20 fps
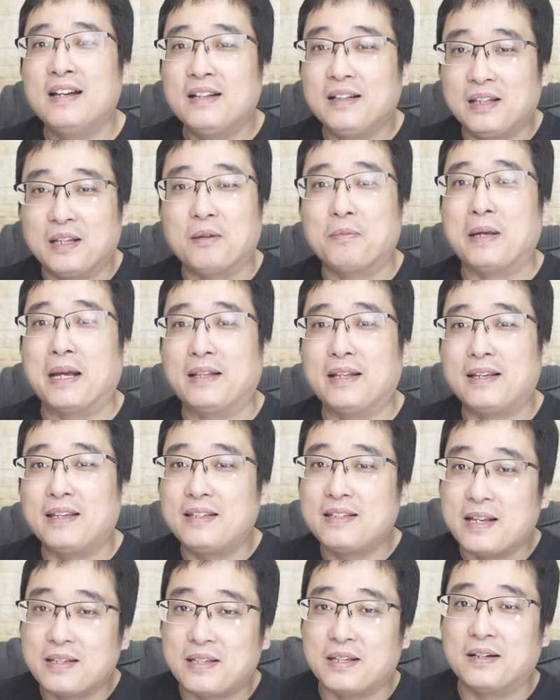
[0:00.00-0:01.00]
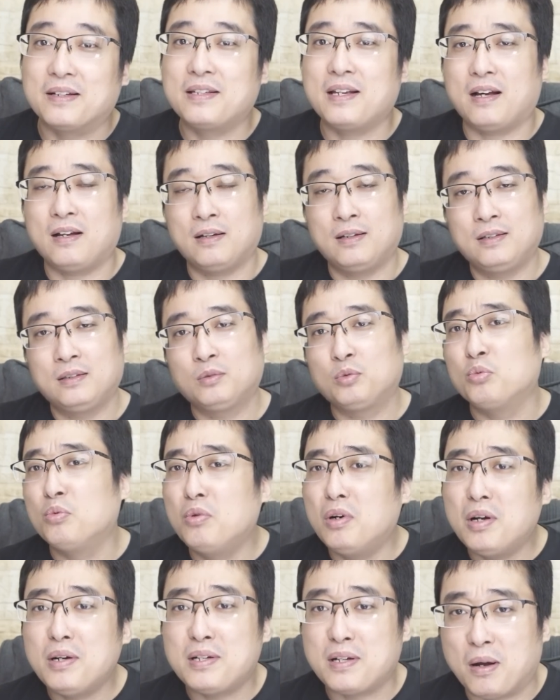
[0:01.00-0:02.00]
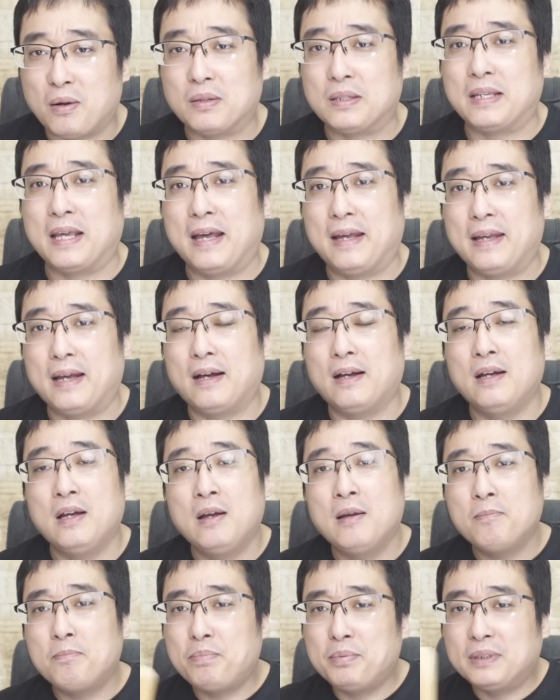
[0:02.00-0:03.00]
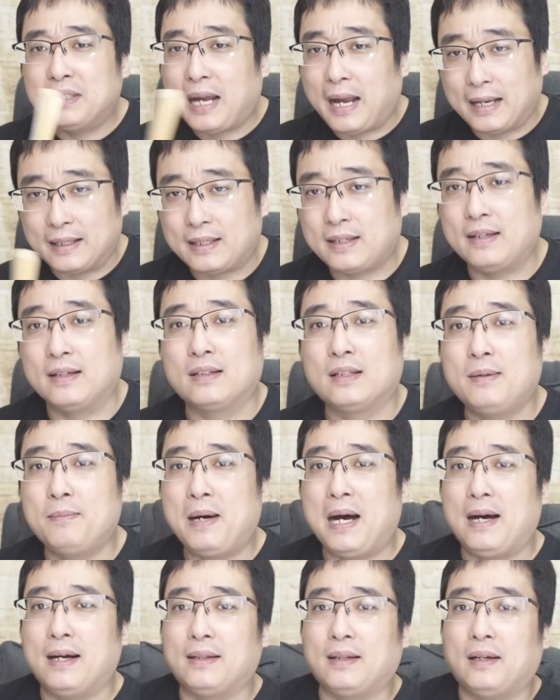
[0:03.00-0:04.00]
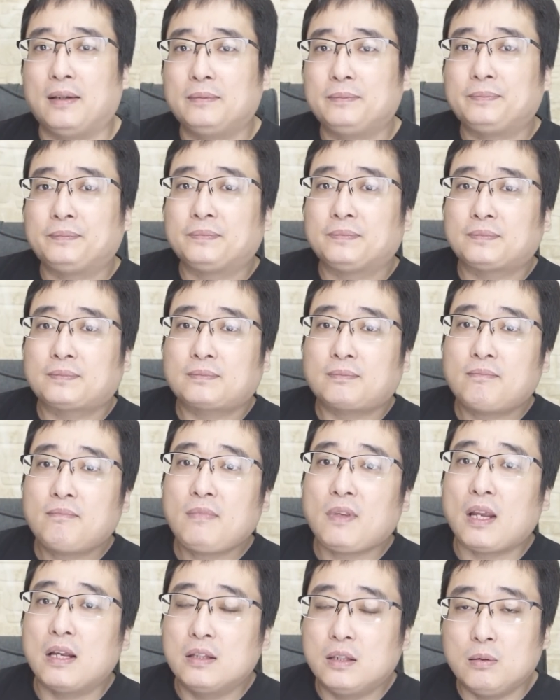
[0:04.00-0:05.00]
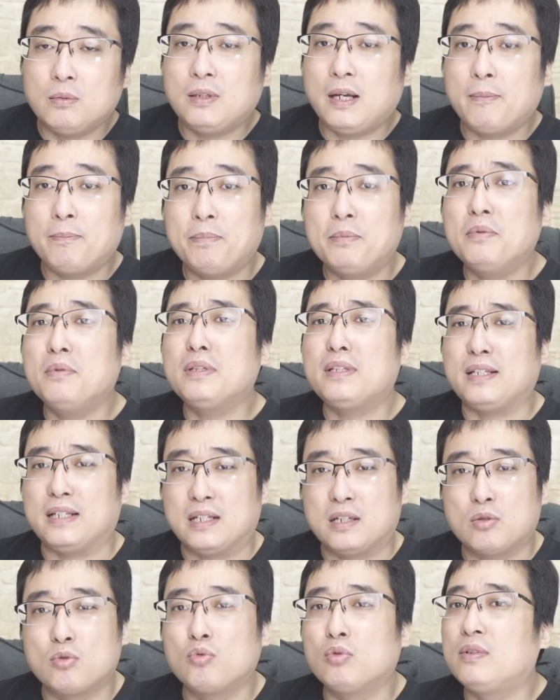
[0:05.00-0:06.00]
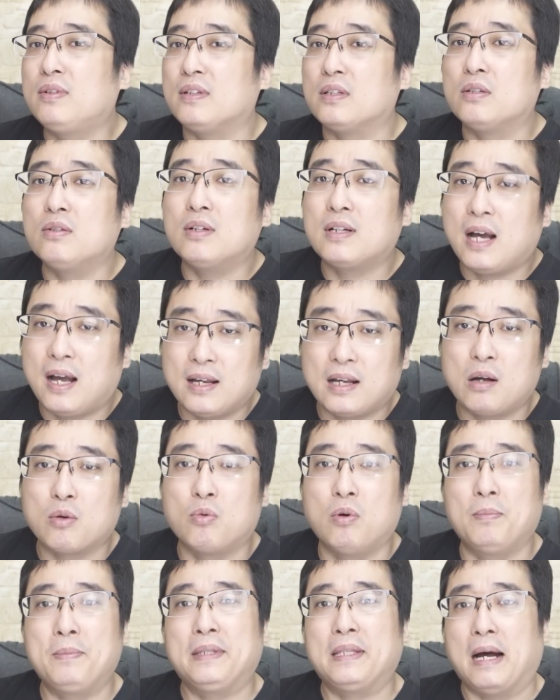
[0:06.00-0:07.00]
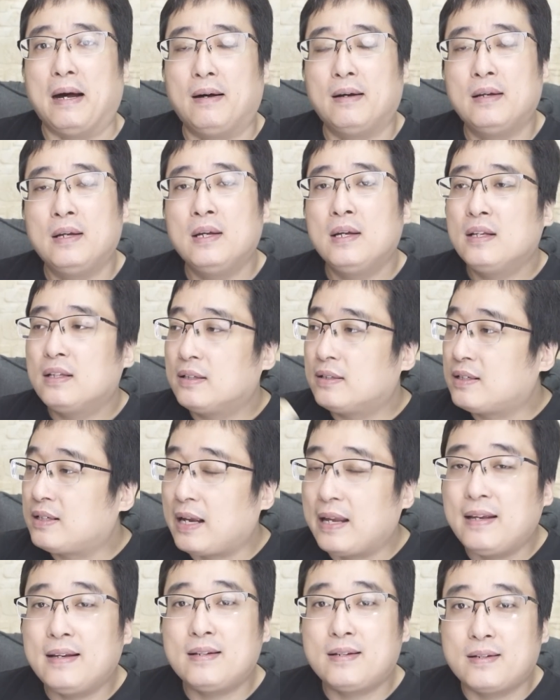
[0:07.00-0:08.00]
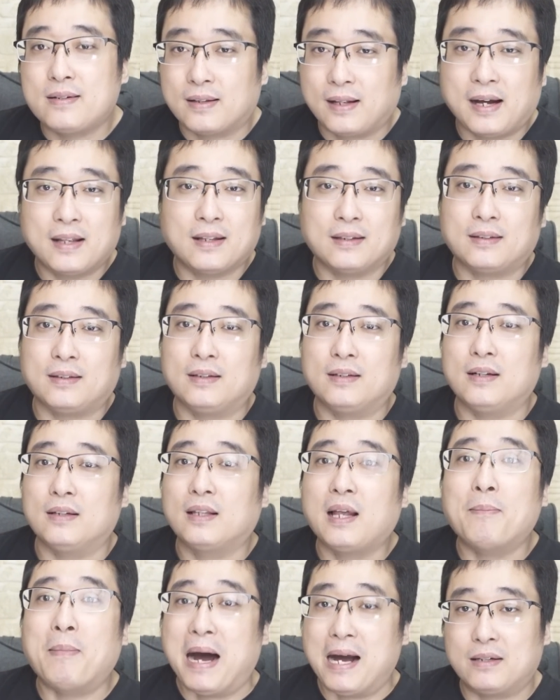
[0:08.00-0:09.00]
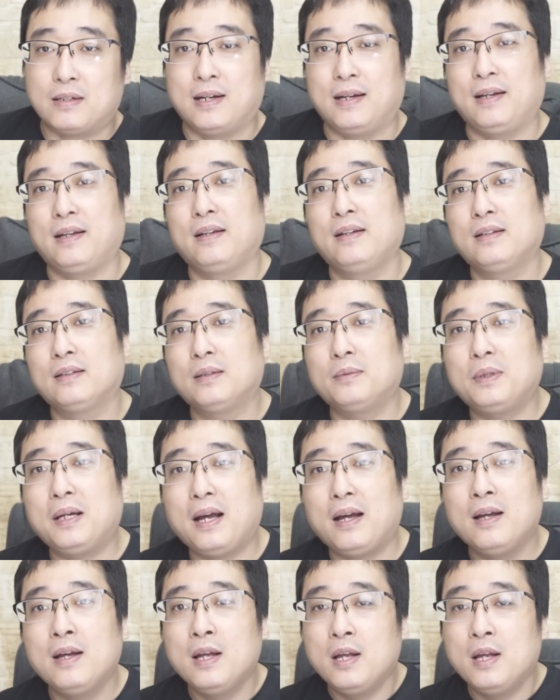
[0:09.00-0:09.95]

里边的一些形象，多少年呀？不带停的骂的。对不对？不仅是如此，你就看看国民党，谁是他的敌人，他骂谁，对不对？